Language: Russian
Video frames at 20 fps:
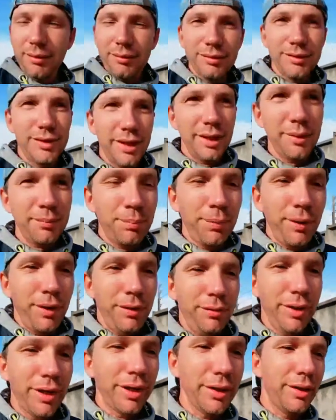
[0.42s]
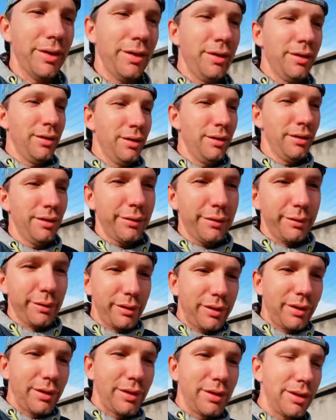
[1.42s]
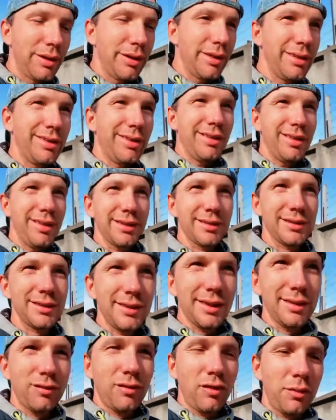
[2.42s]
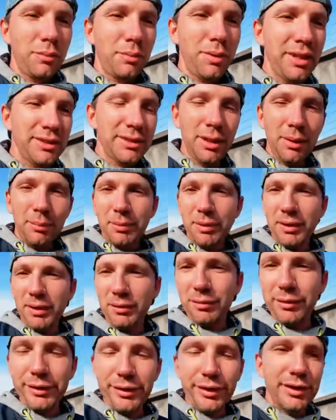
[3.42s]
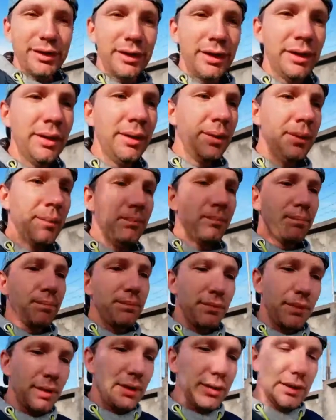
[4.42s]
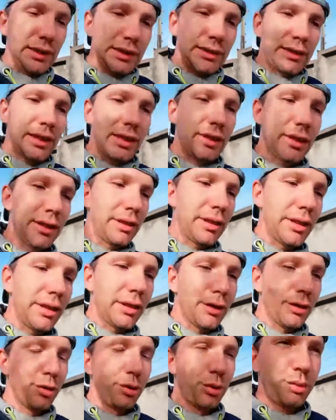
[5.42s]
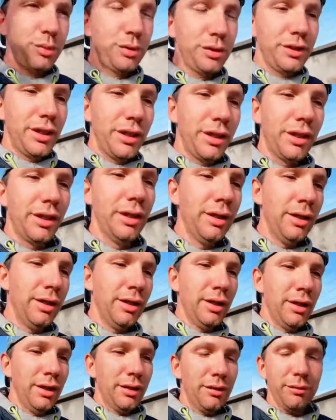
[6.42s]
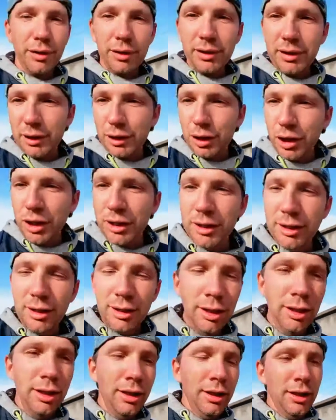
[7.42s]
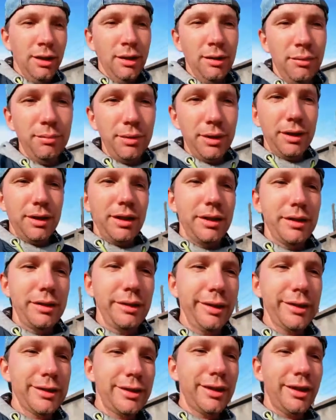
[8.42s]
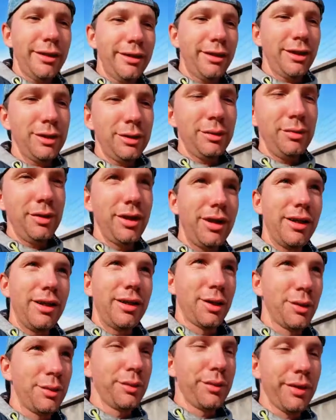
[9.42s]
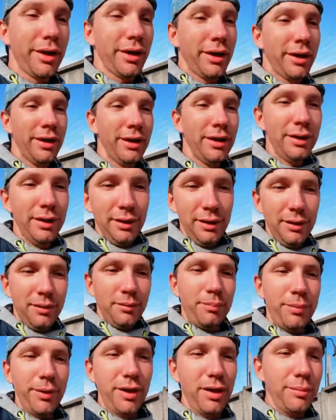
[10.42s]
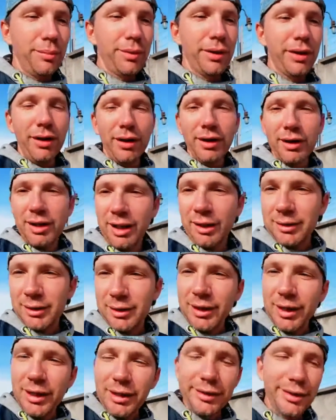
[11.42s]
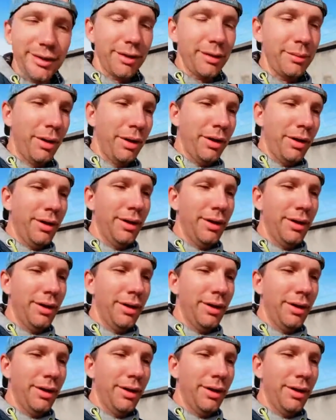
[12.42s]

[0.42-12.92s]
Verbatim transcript: Всем привет! Вот интересная информация появилась со стороны Грузии в отношении Михаила Саакашвили, который прибыл контейнером